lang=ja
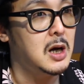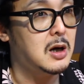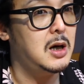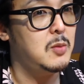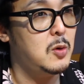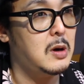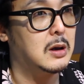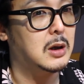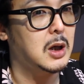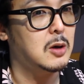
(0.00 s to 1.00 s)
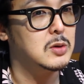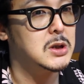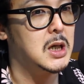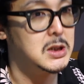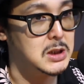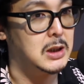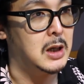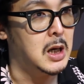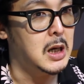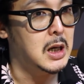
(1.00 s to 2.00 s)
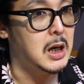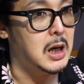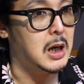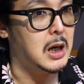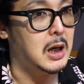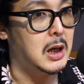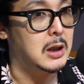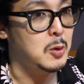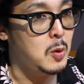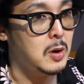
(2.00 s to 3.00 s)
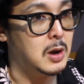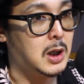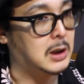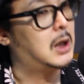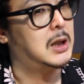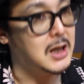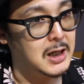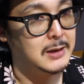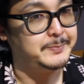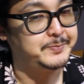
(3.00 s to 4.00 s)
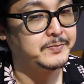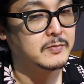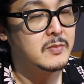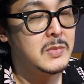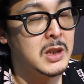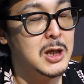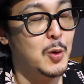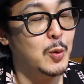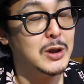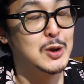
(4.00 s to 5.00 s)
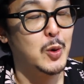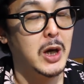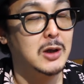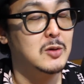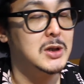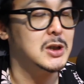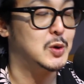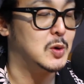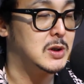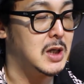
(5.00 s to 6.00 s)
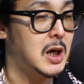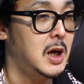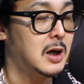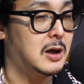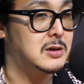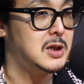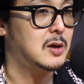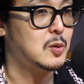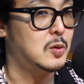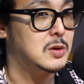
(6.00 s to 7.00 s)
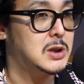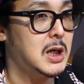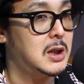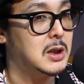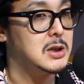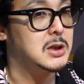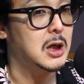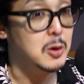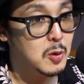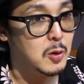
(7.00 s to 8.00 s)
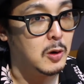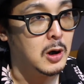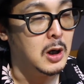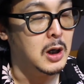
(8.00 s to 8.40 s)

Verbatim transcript: 彼も八景ロシア人えー、の方で日本でその野球選手として活躍をしたんですけど、うん、